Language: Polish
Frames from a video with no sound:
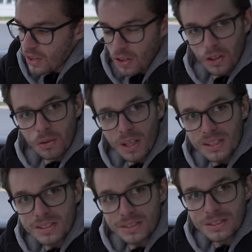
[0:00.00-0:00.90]
okrągła,
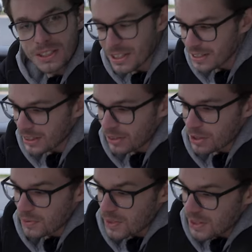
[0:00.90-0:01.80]
to nie jest takie
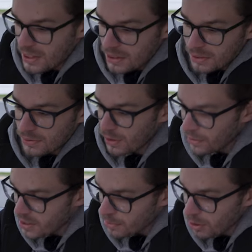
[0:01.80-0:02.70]
oczywiste w
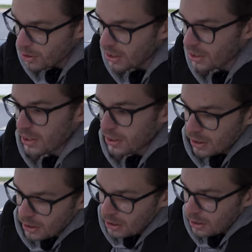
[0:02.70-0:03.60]
nowych samochodach.
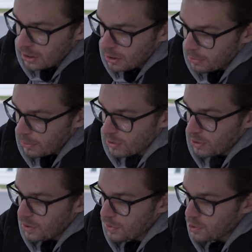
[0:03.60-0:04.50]
Mamy nowe